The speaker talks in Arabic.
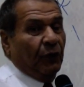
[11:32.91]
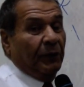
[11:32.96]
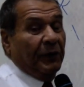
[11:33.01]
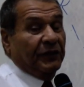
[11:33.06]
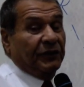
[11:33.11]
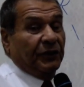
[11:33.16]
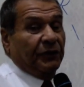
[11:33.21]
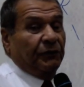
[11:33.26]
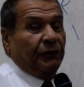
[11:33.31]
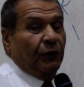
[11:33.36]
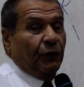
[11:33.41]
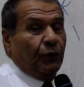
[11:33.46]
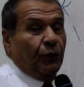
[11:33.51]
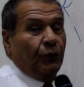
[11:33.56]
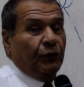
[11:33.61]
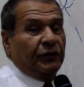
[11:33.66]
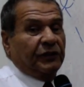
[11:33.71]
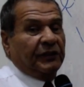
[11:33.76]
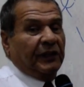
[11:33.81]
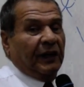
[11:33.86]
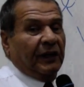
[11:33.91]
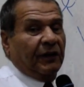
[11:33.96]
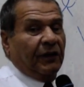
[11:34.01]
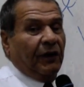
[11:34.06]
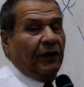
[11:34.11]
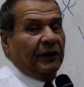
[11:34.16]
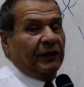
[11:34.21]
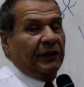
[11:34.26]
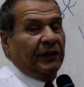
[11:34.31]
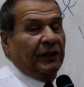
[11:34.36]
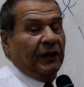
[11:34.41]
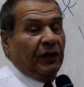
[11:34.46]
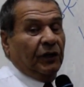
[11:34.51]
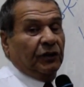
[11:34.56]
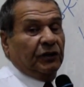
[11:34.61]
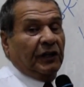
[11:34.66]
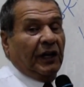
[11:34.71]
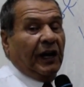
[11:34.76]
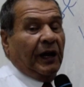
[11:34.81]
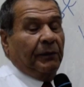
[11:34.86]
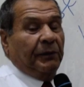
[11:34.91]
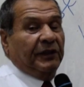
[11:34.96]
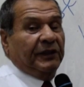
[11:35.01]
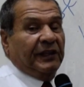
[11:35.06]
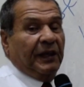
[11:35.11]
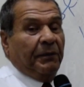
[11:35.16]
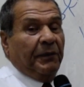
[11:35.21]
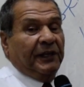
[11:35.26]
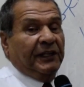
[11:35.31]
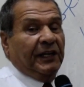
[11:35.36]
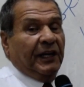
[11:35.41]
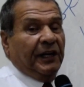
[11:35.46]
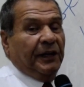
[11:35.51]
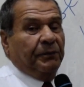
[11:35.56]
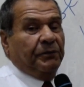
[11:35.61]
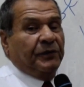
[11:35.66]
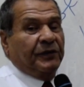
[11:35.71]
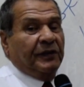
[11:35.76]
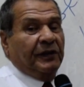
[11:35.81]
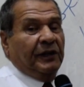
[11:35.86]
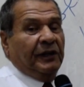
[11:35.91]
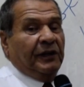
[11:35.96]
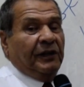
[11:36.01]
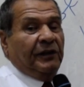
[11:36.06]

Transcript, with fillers: ماسك في الكوستا القاط لان طلع من 8 ريبس